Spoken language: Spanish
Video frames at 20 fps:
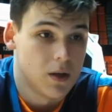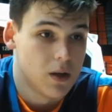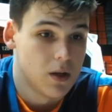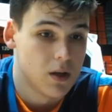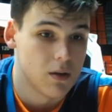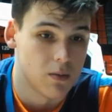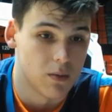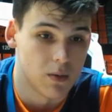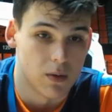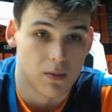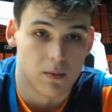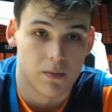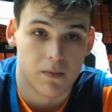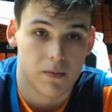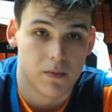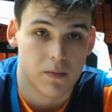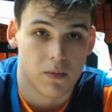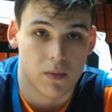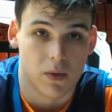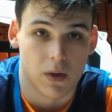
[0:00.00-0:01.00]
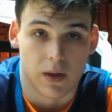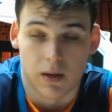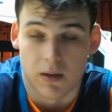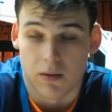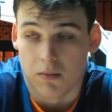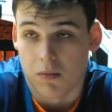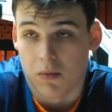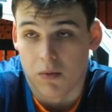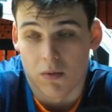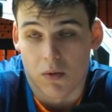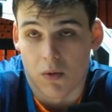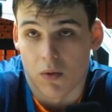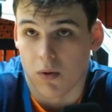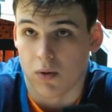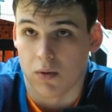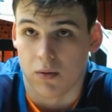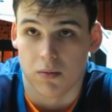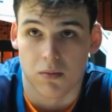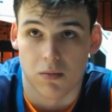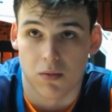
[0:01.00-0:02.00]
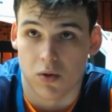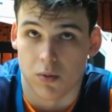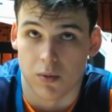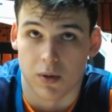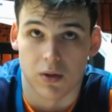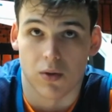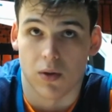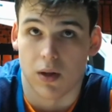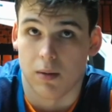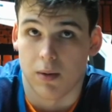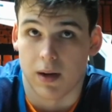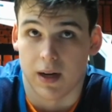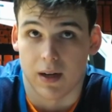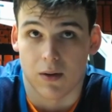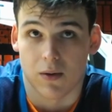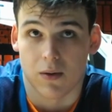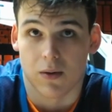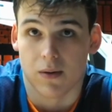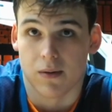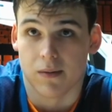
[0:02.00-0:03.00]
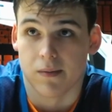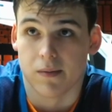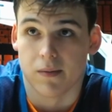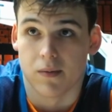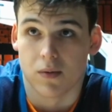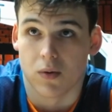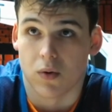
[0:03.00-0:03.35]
bueno, luego sobre todo hablar con,